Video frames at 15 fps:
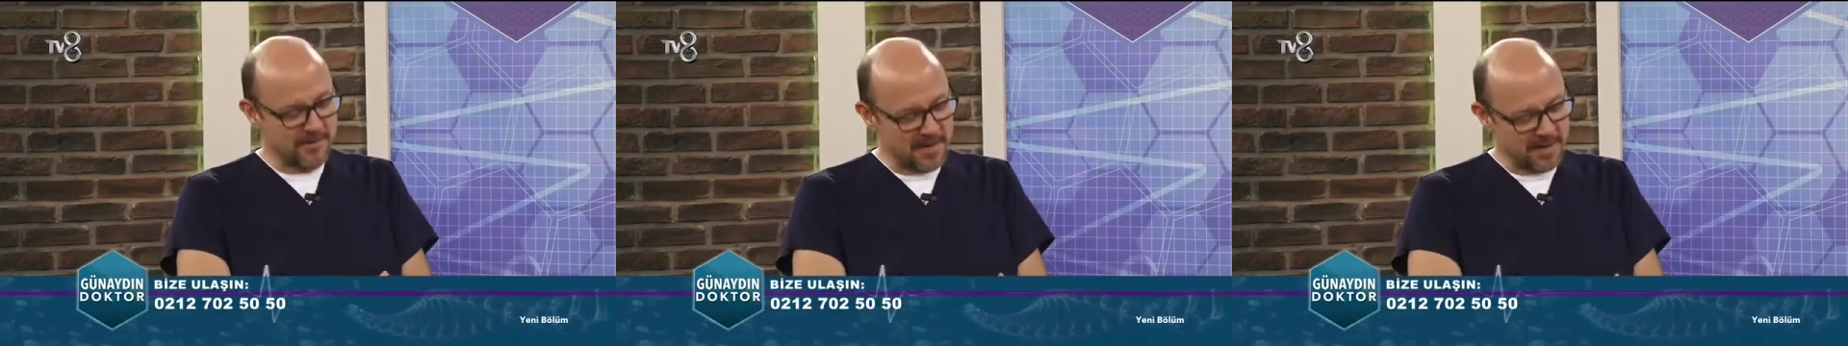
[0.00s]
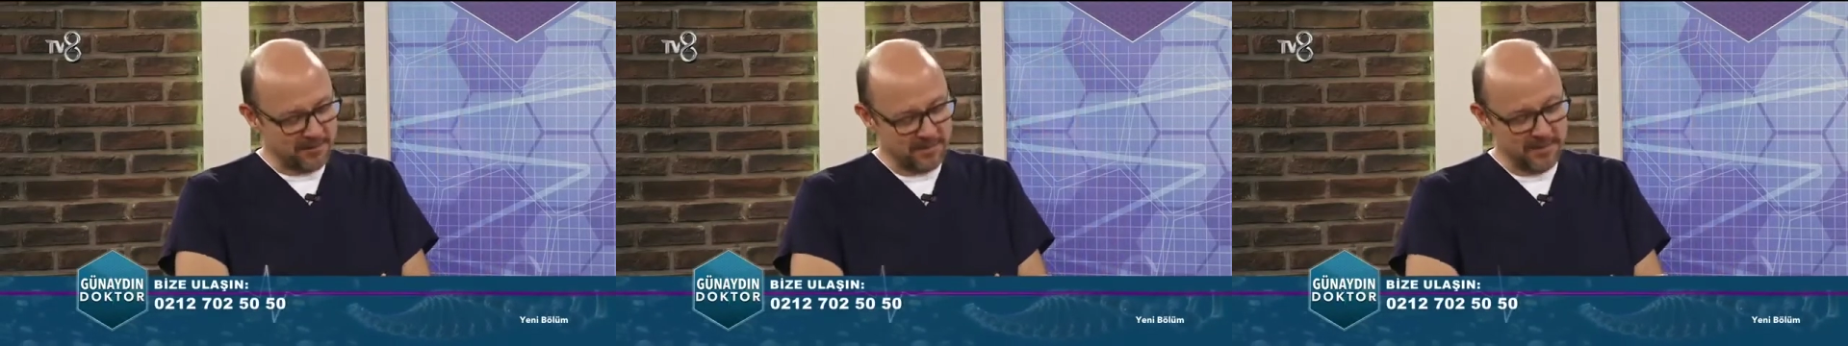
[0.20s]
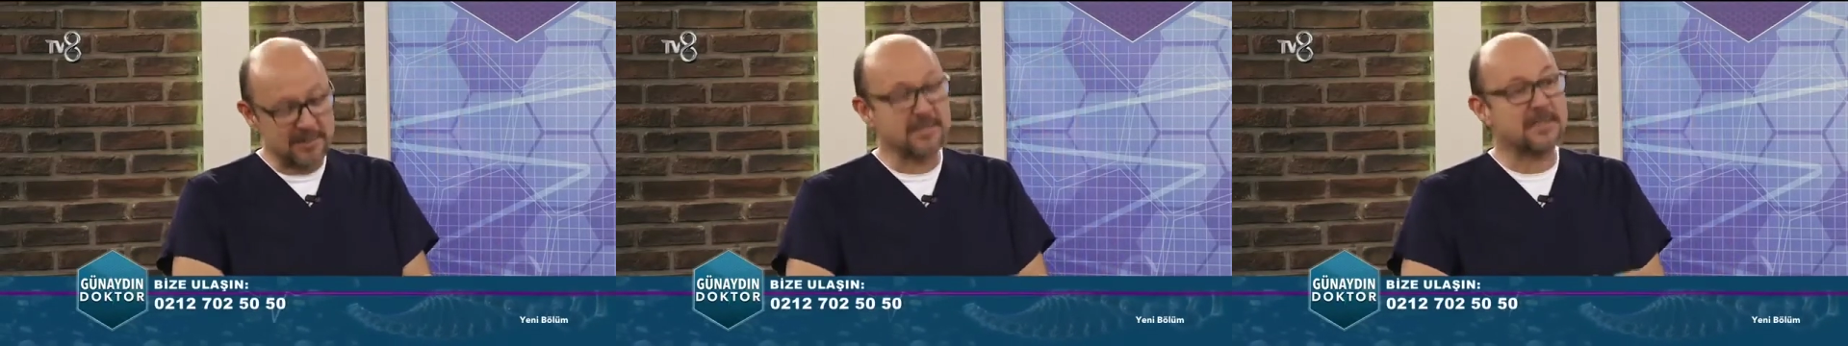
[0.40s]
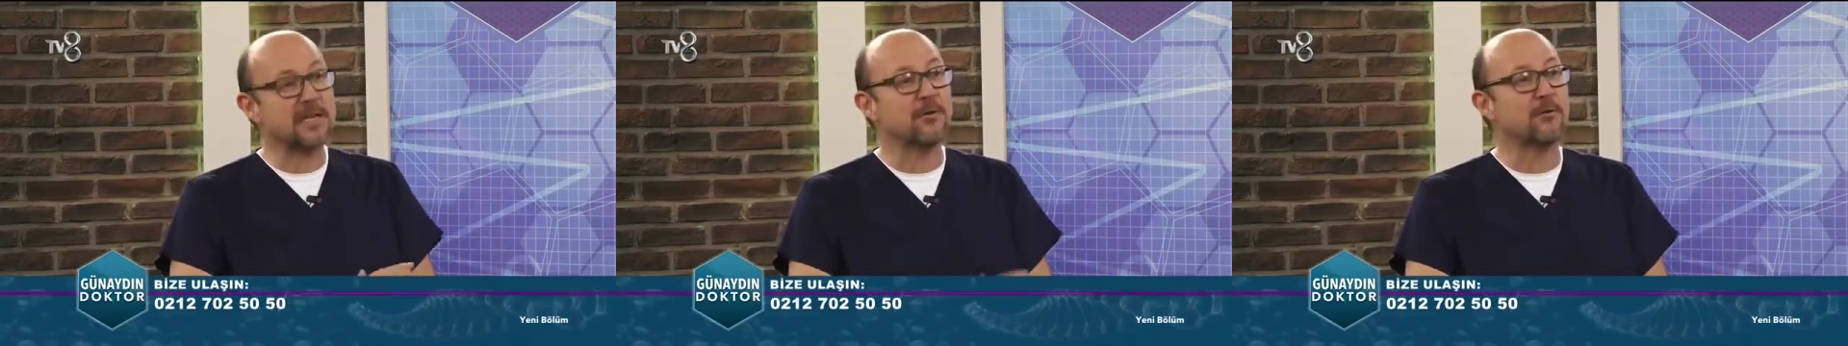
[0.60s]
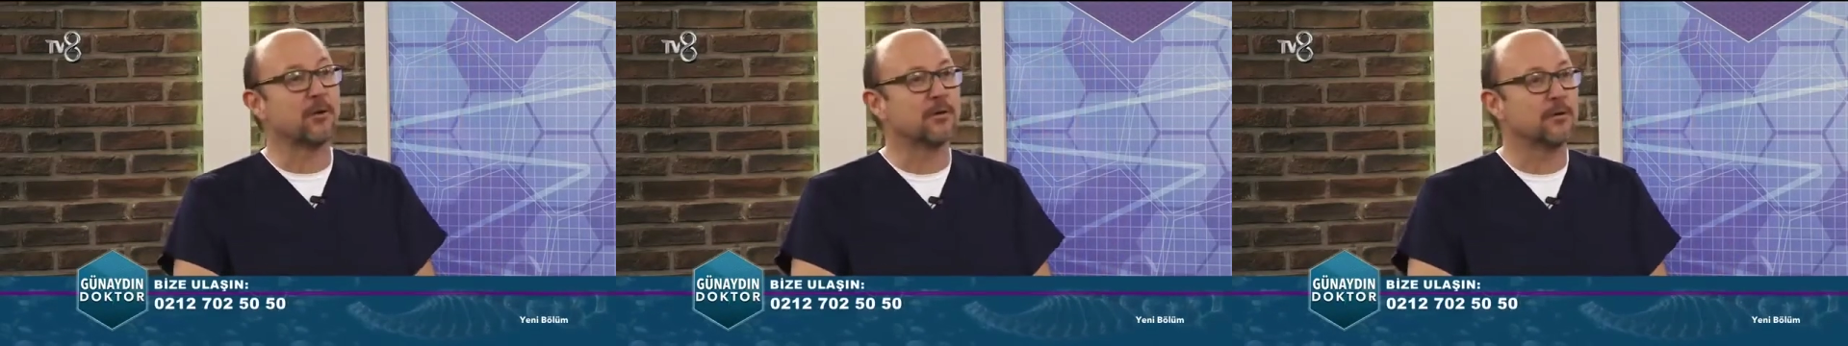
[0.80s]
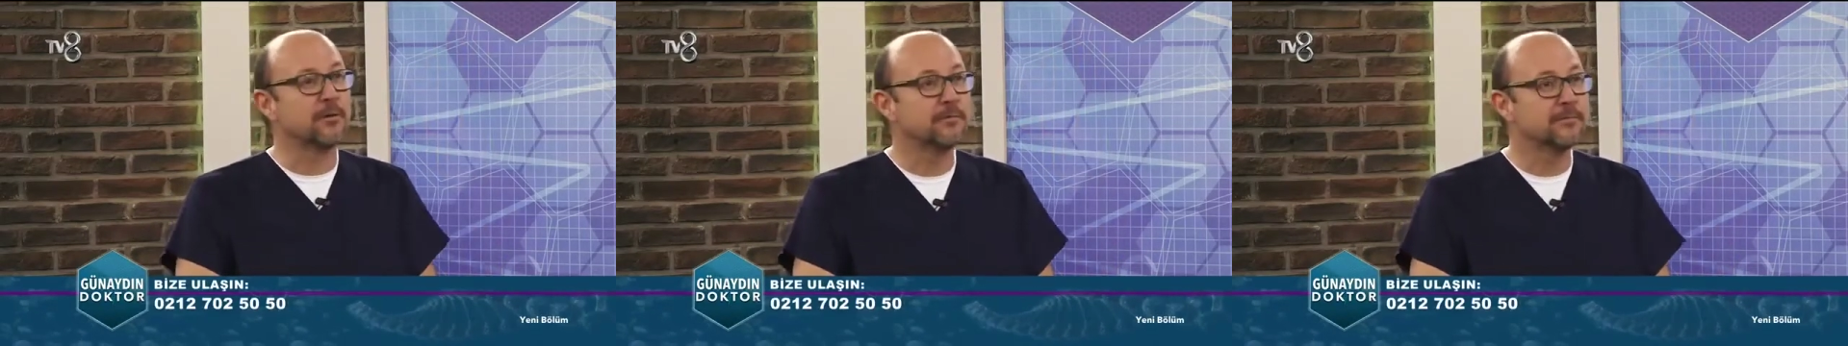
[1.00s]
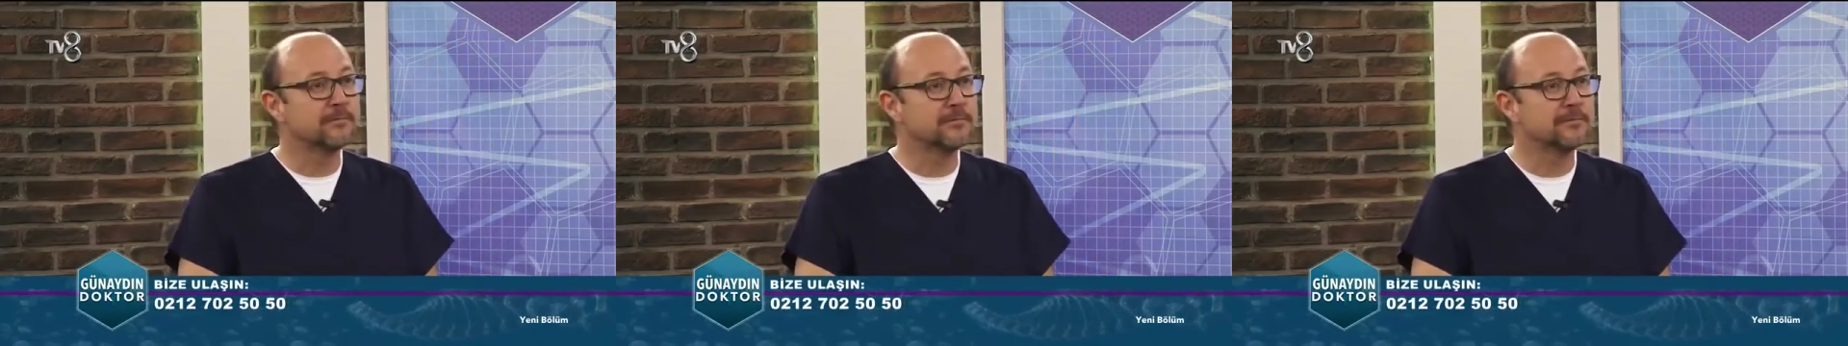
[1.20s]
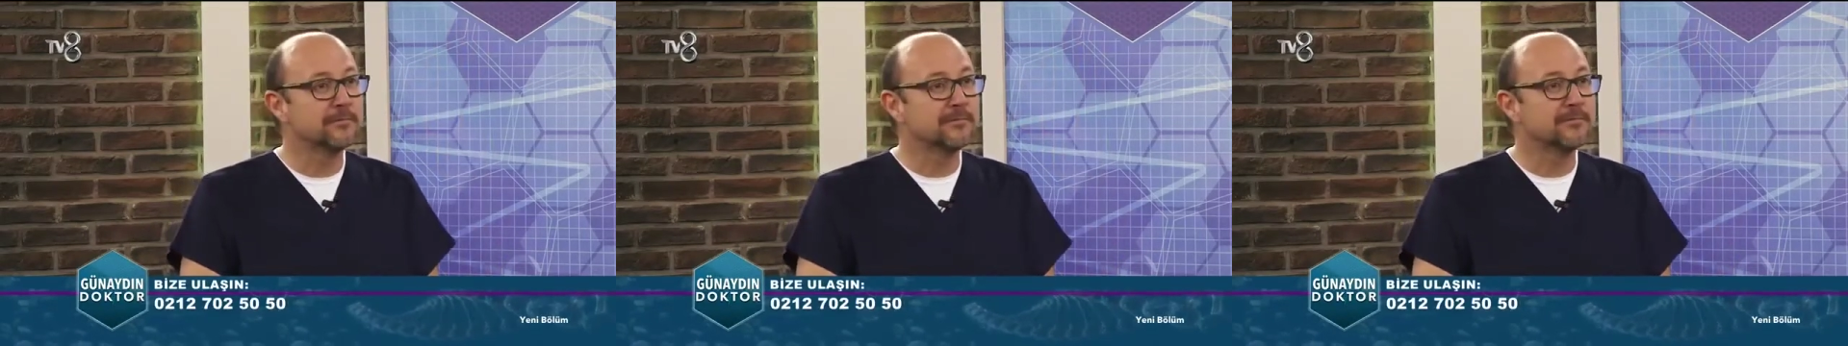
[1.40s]
ameliyat bitti seviyordu.
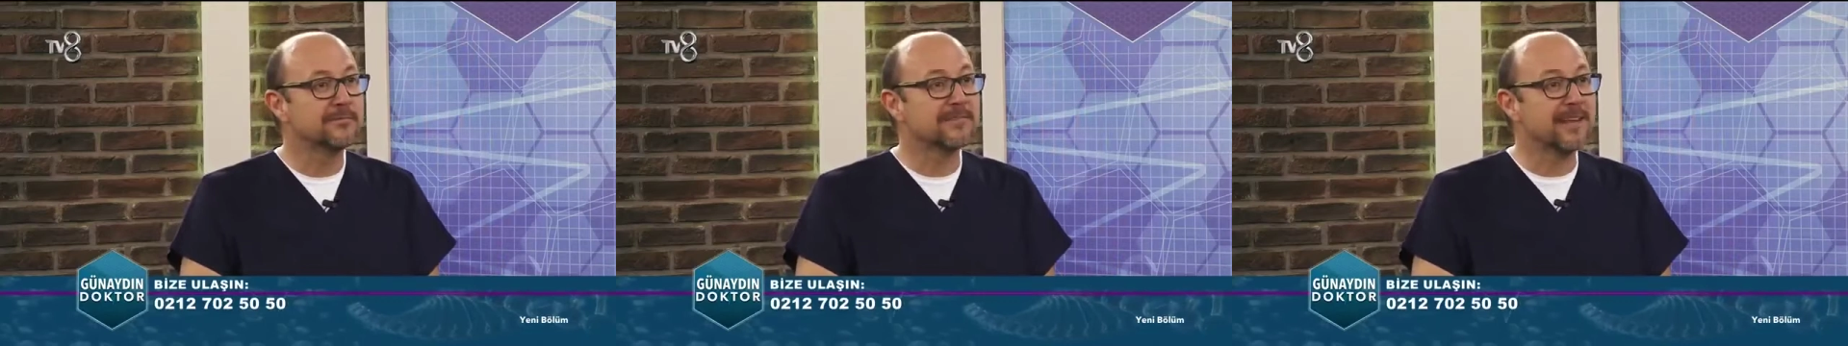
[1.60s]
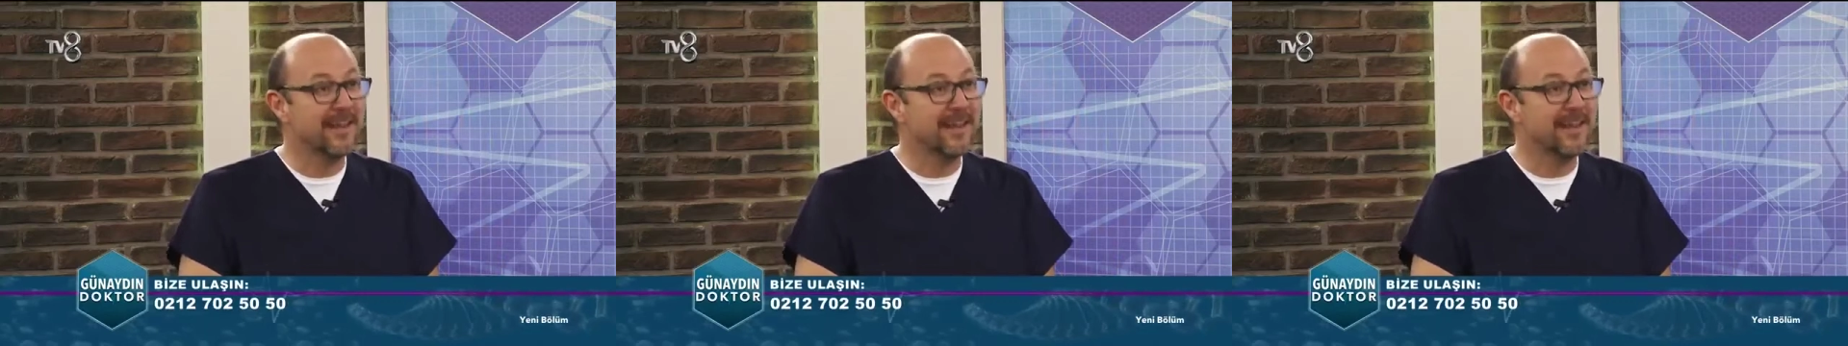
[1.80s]
Seviyor.